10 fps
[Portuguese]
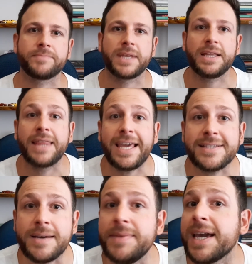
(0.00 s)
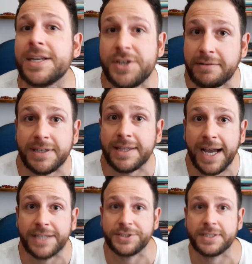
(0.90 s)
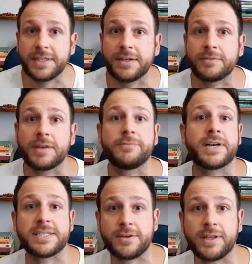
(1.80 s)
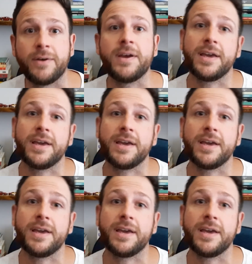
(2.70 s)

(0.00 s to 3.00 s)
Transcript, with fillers: E nem sabia que tinha vantagem, que fazia ou não.